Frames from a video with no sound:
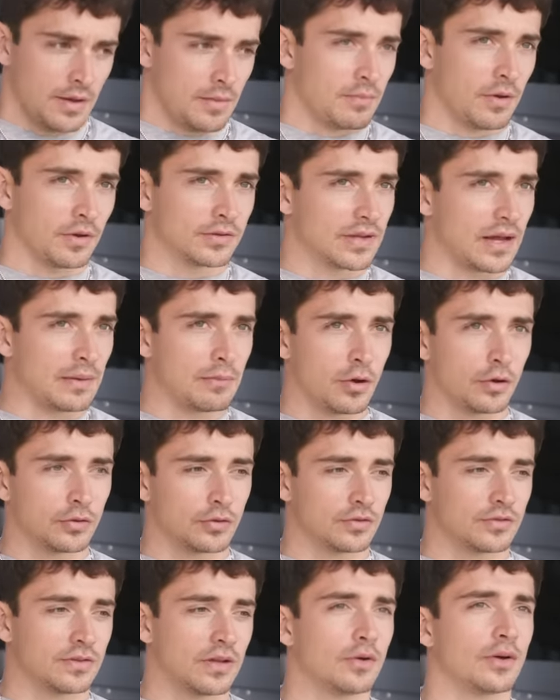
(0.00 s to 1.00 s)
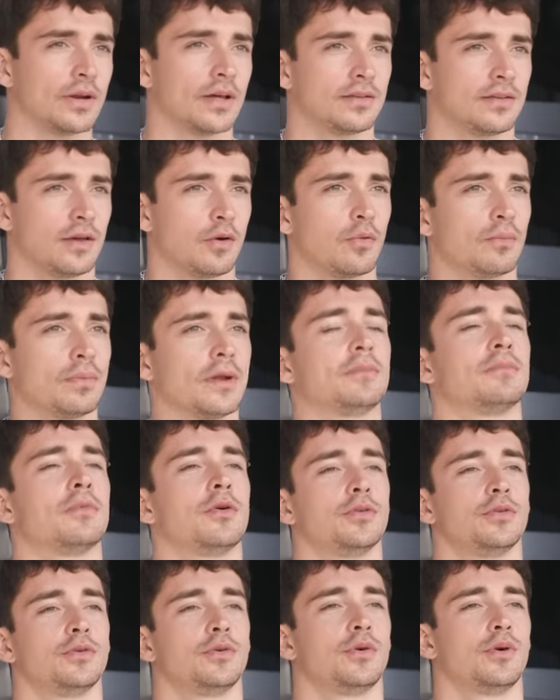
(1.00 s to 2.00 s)
mentalement de se déconnecter
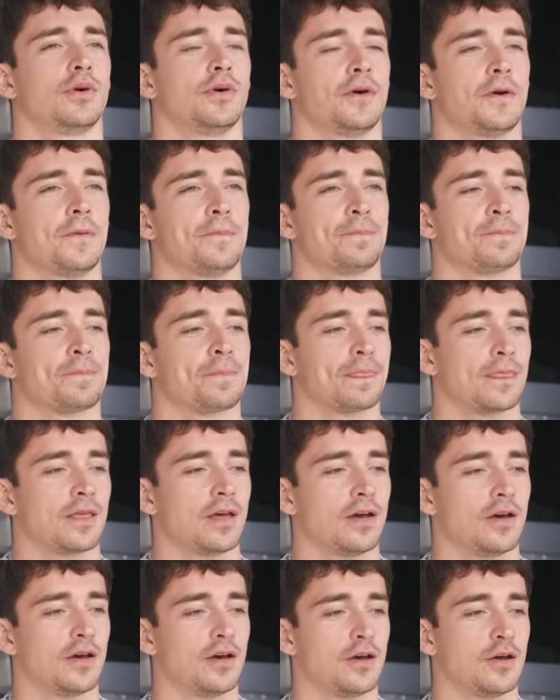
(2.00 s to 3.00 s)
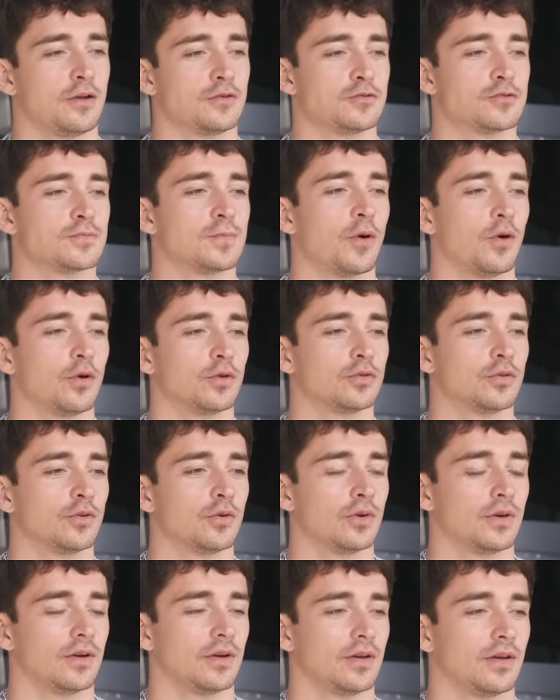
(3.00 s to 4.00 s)
complètement de... du sport
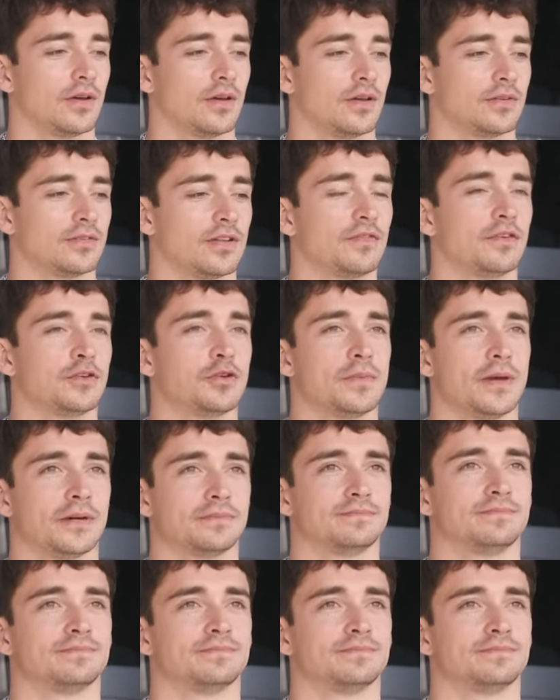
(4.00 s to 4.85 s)
auto, ça fait du bien.